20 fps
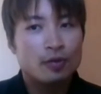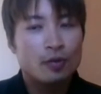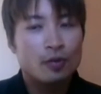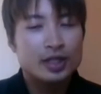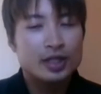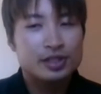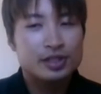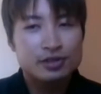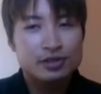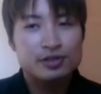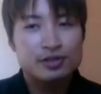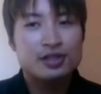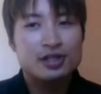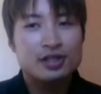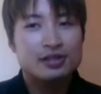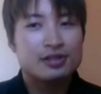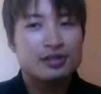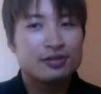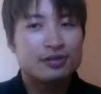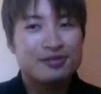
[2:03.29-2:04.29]
同じく、
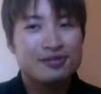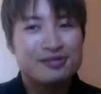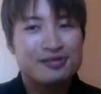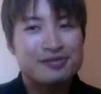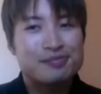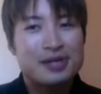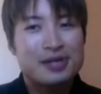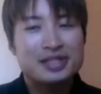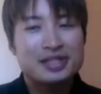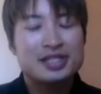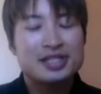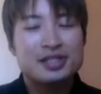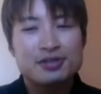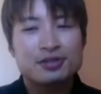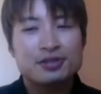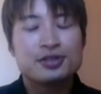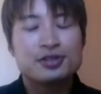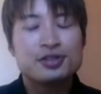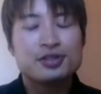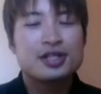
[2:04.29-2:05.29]
その、バーチャル
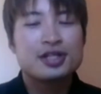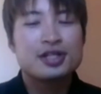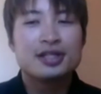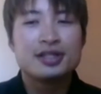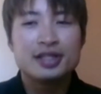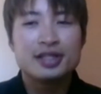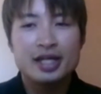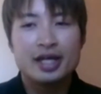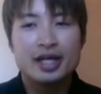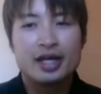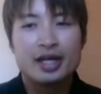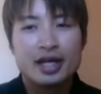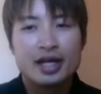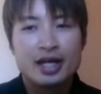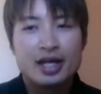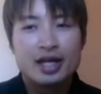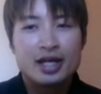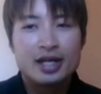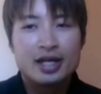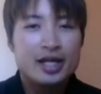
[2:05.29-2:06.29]
の空間で
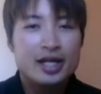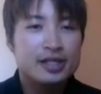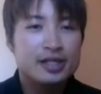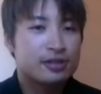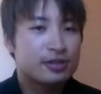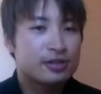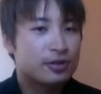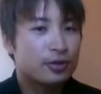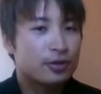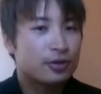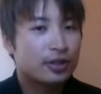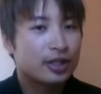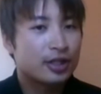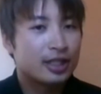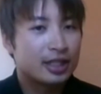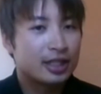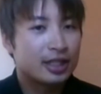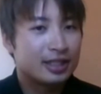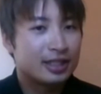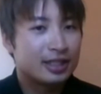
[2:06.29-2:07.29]
レースすることが
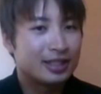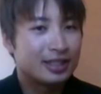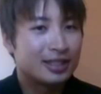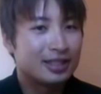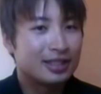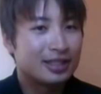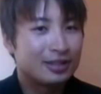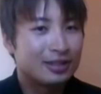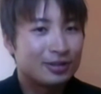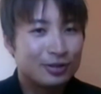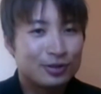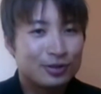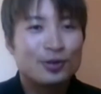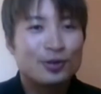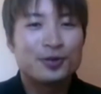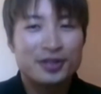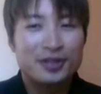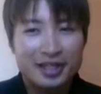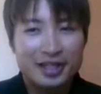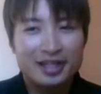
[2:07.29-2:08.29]
できる
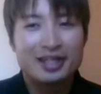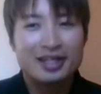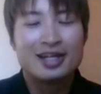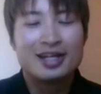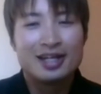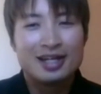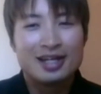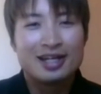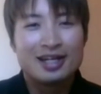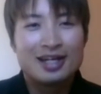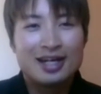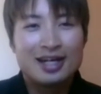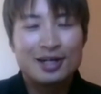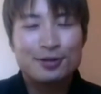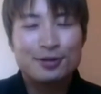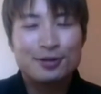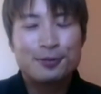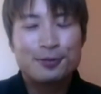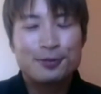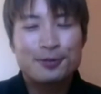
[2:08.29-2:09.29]
ので、あ
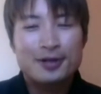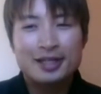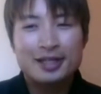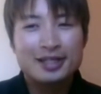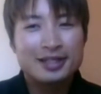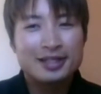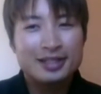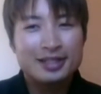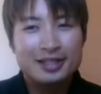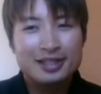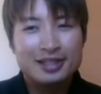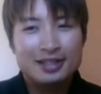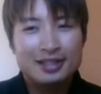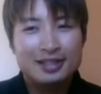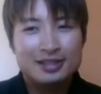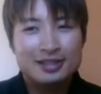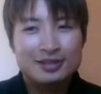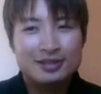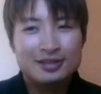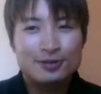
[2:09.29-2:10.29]
の、かな
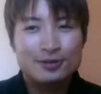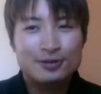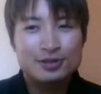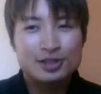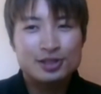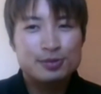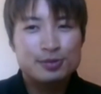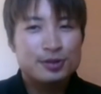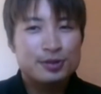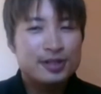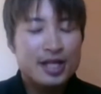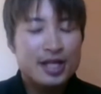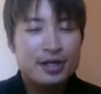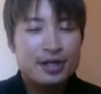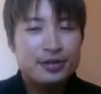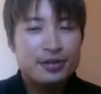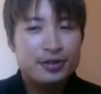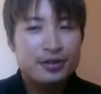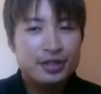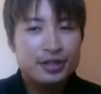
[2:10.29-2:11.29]
り、その、自分で
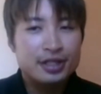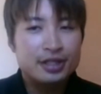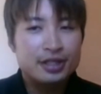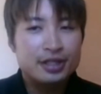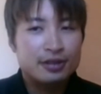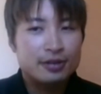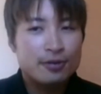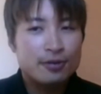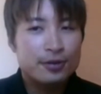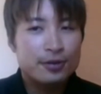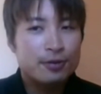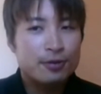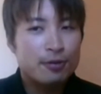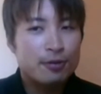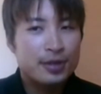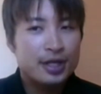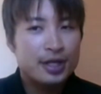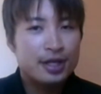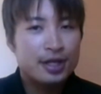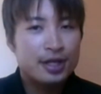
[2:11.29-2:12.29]
やるより追い
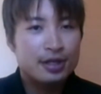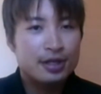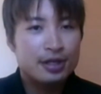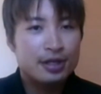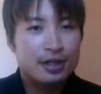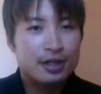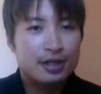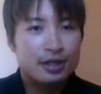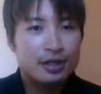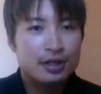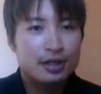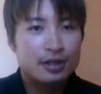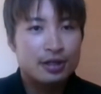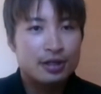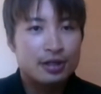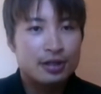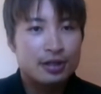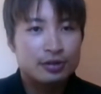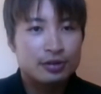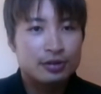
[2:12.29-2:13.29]
込め
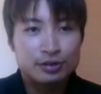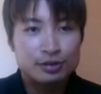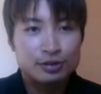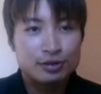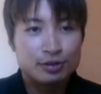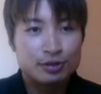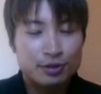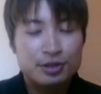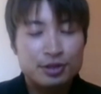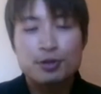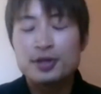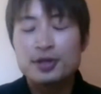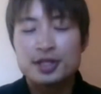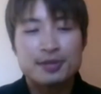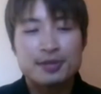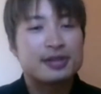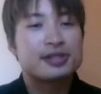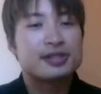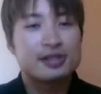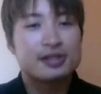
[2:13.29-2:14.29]
る、追い込めてま
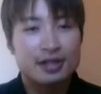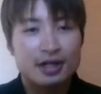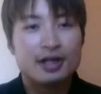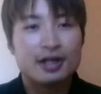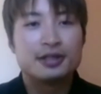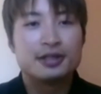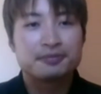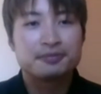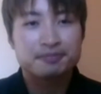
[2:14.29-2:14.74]
すね、はい。